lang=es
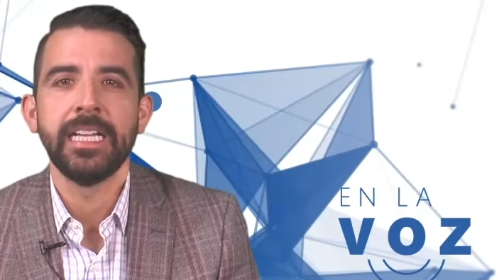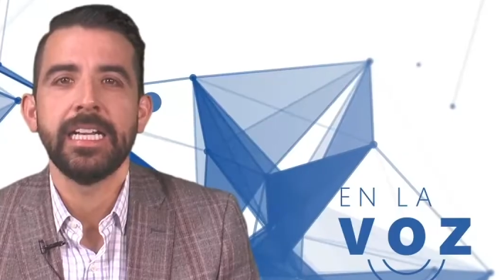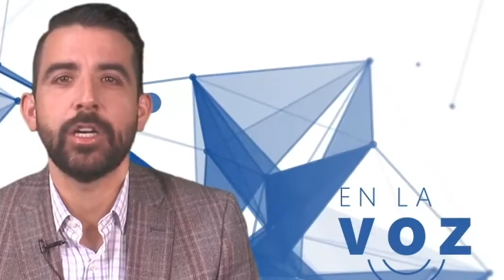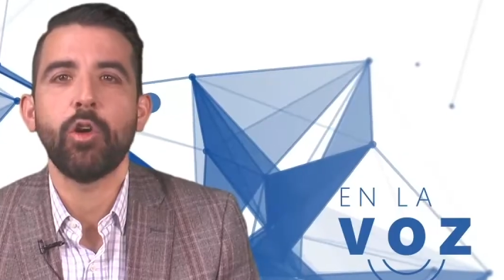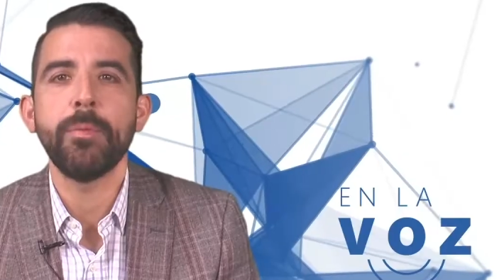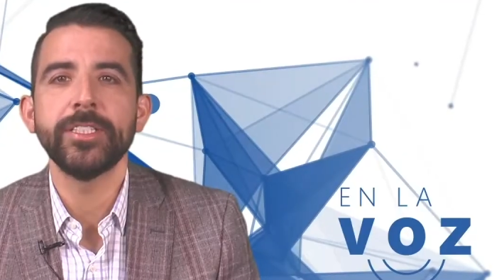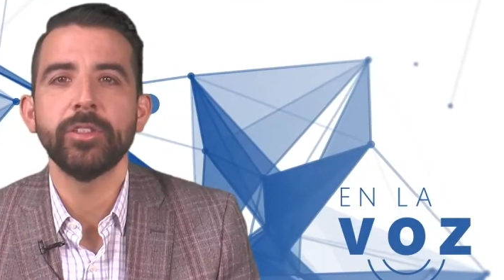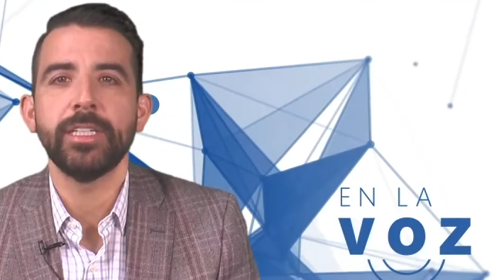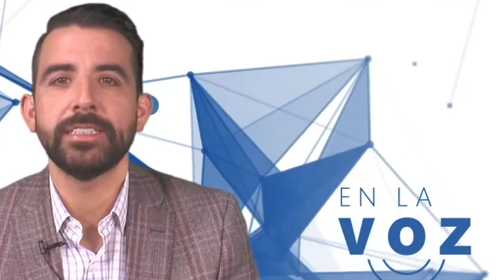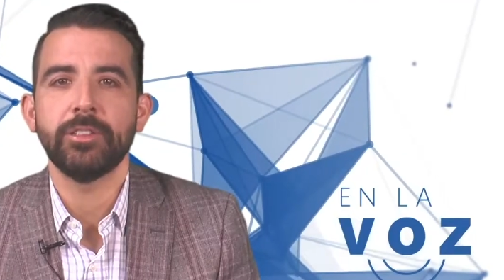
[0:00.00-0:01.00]
la
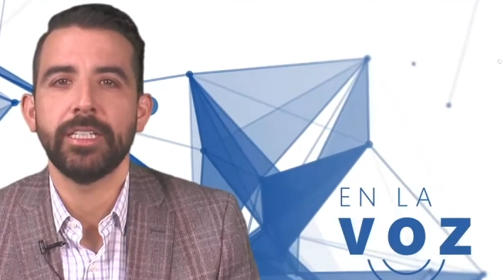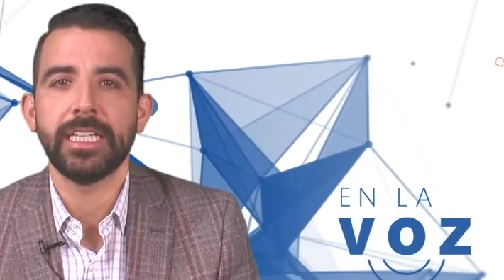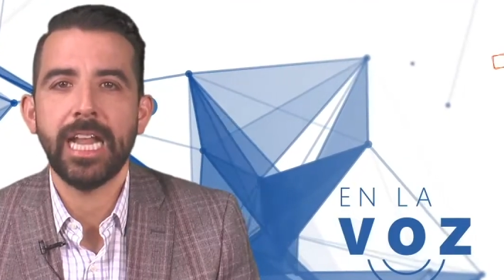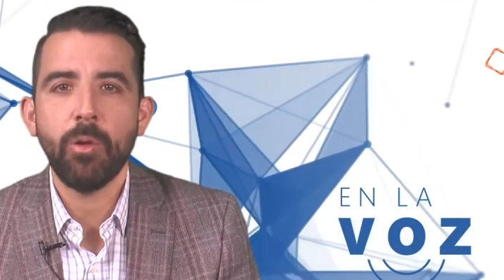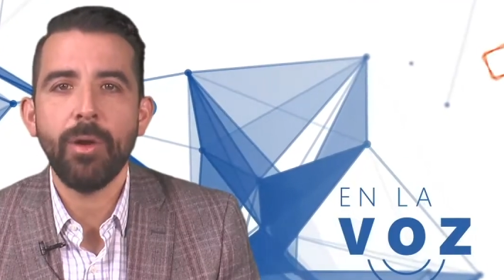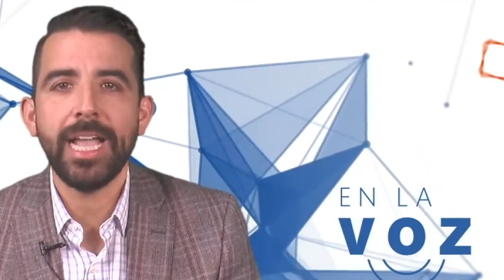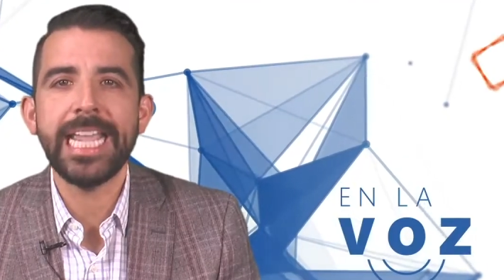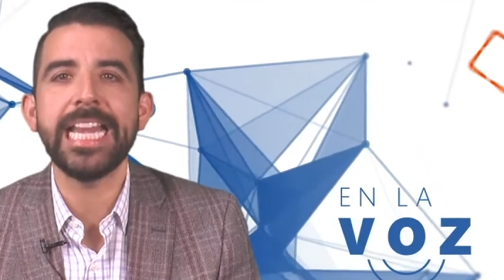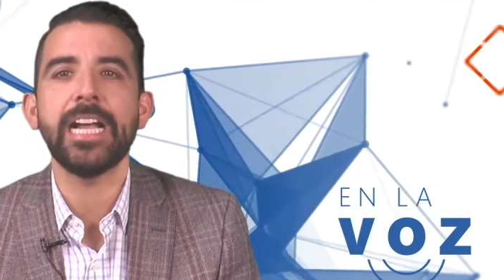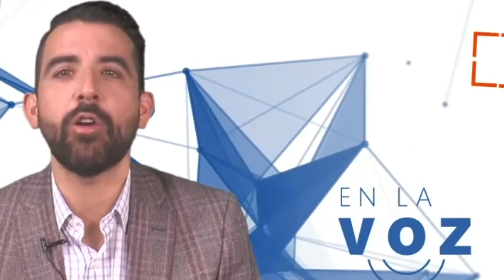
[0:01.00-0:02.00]
Comisión Nacional del Agua
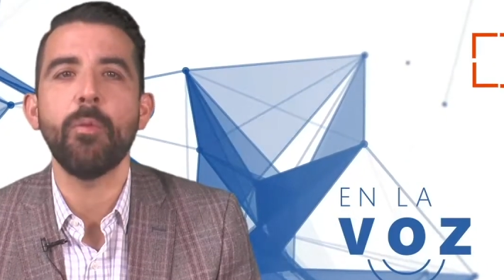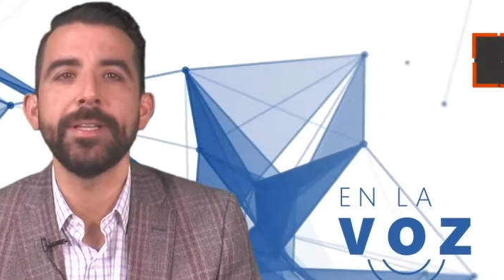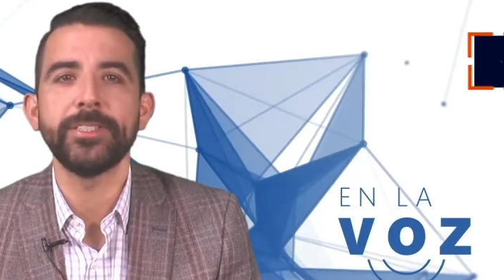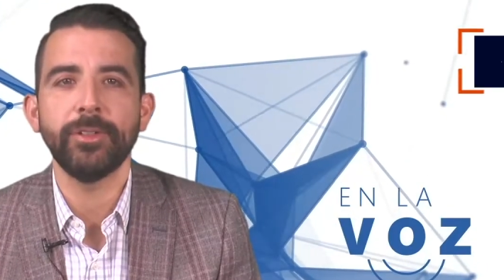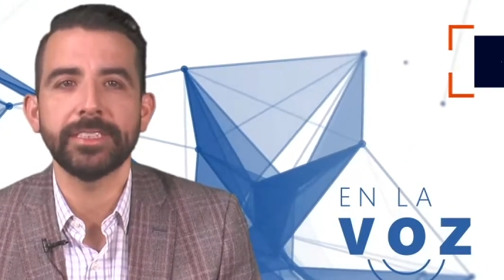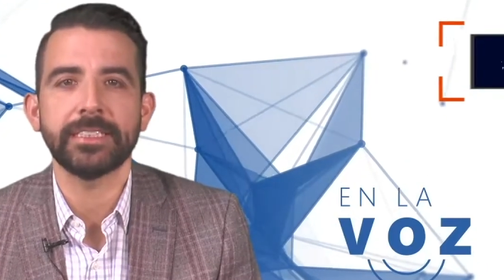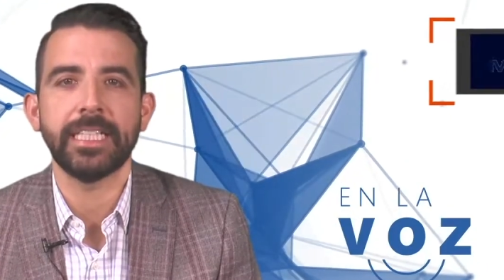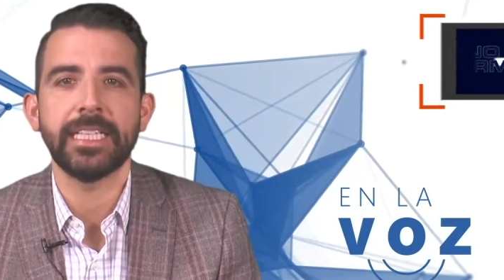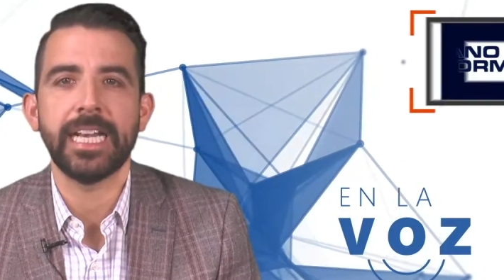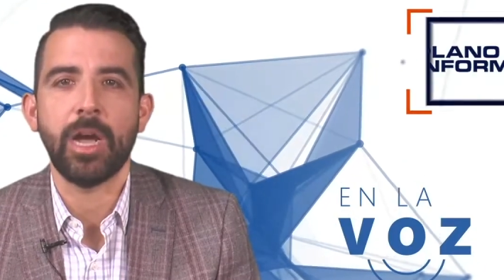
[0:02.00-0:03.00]
y la Comisión
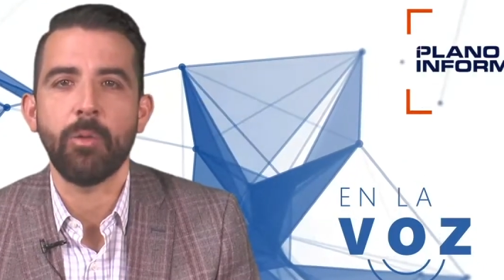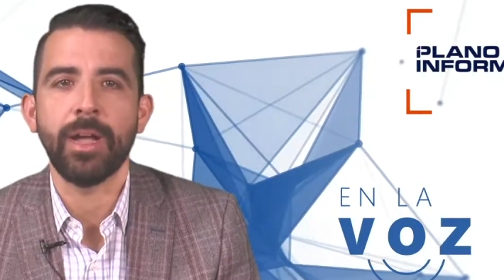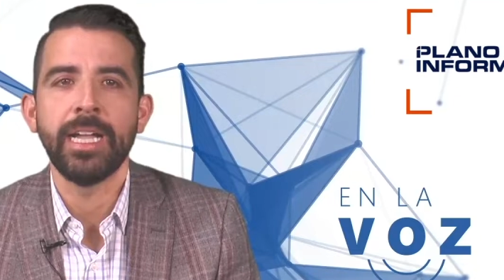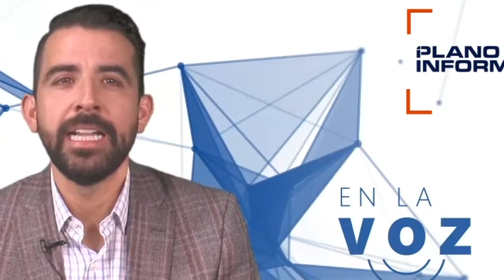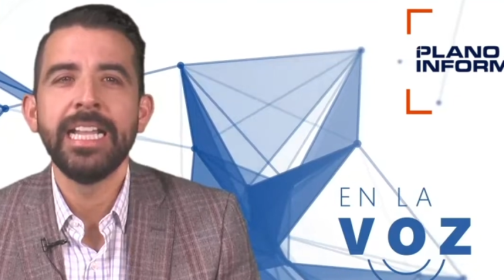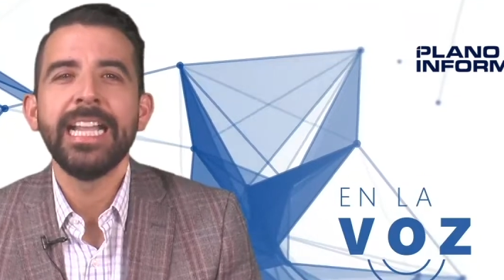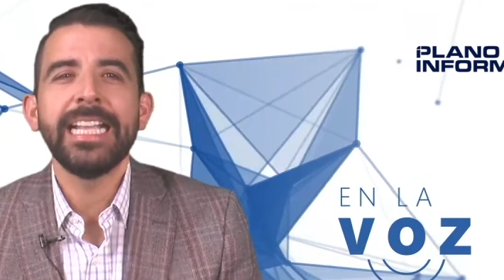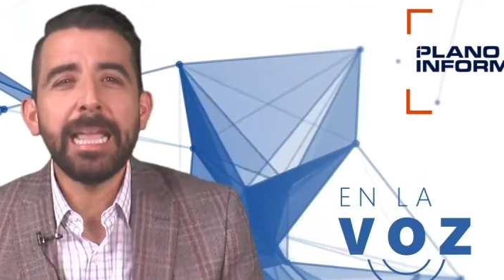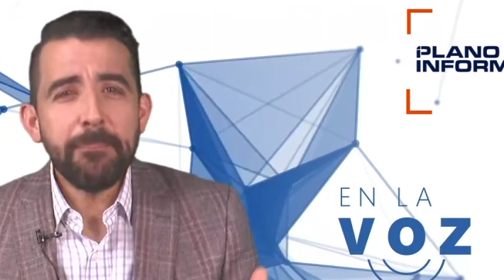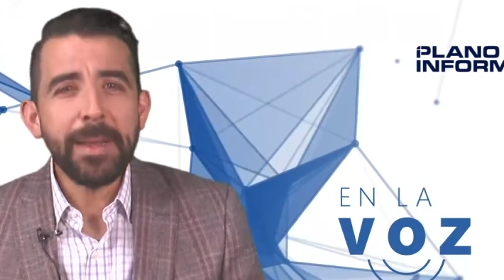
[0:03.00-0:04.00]
Estatal del Agua.
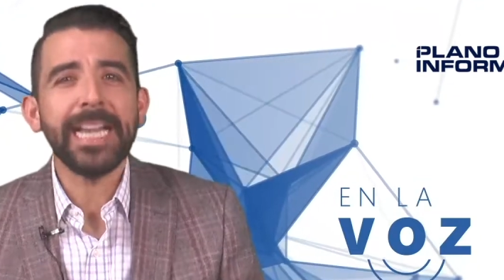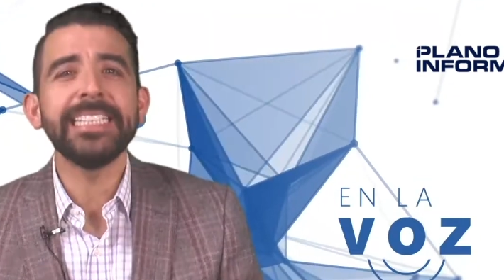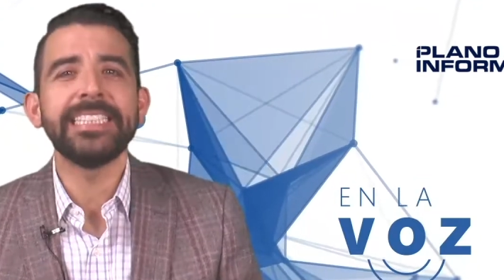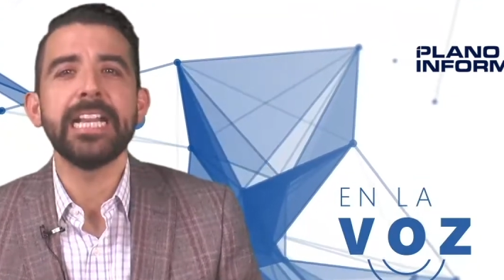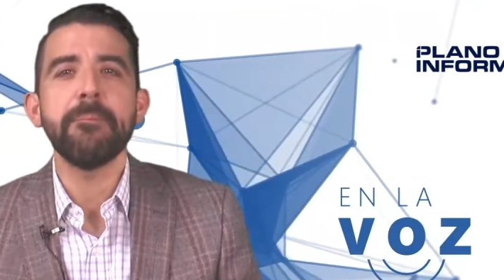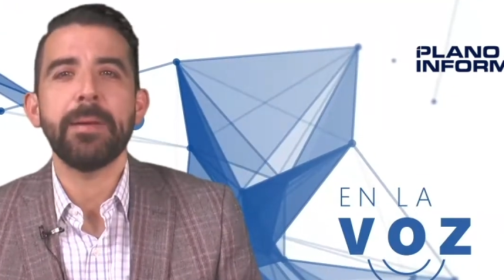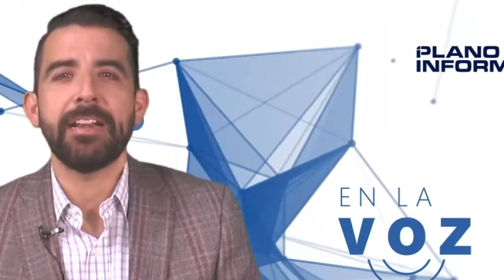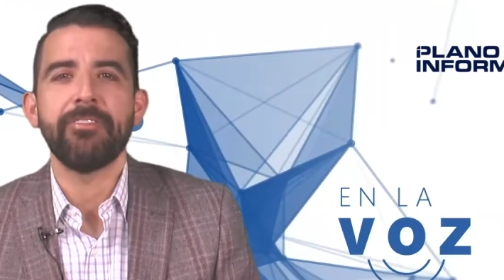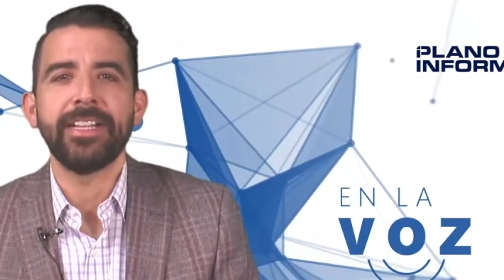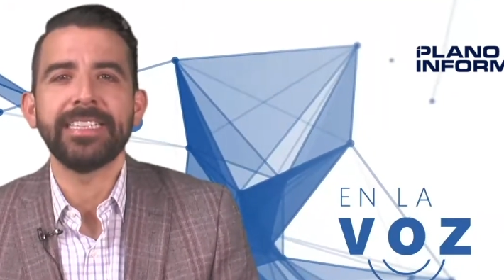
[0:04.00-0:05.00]
¿Qué planes tienen para
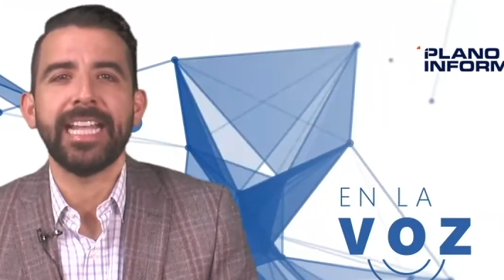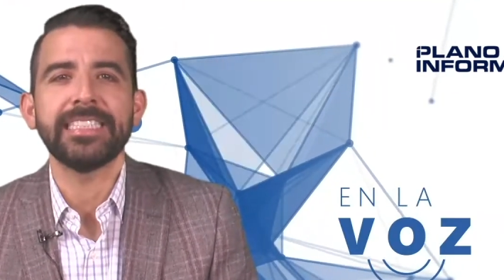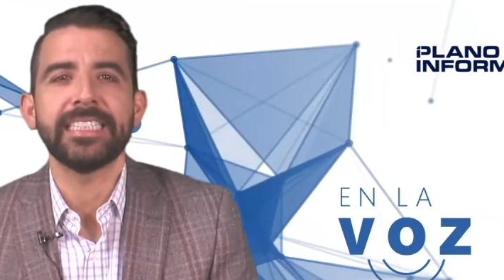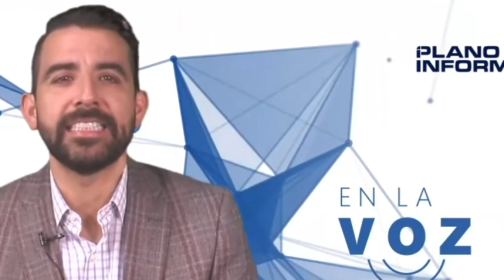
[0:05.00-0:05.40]
enfrentar esta